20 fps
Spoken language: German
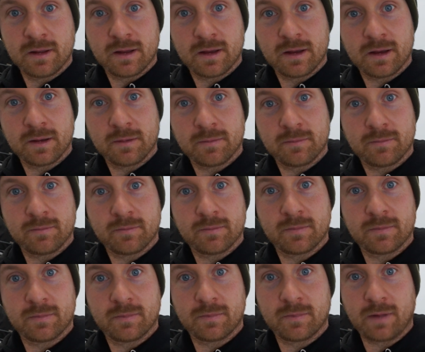Ähm,
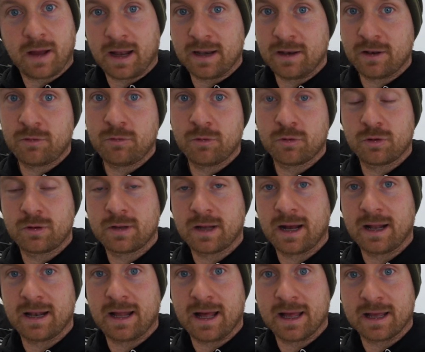alles nur
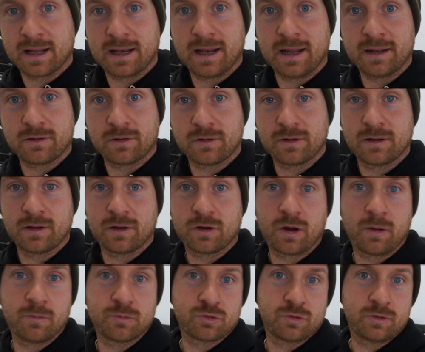total allglatt, sondern da
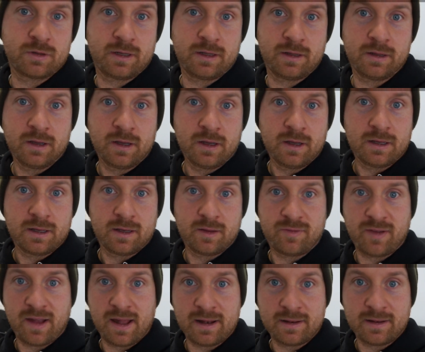kommen schon die, die
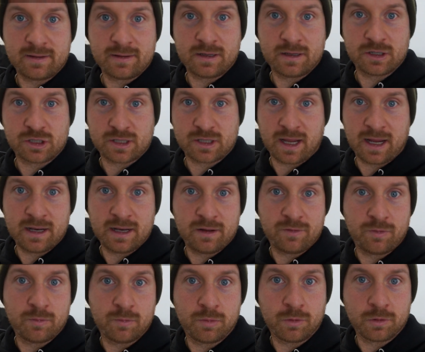Felsen, die Steine
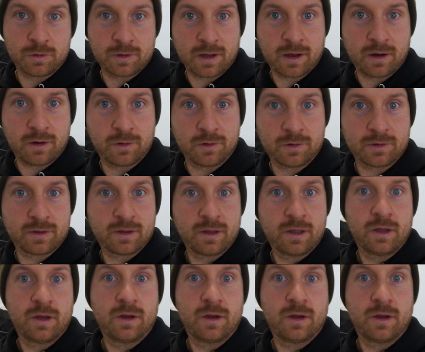vom Boden raus.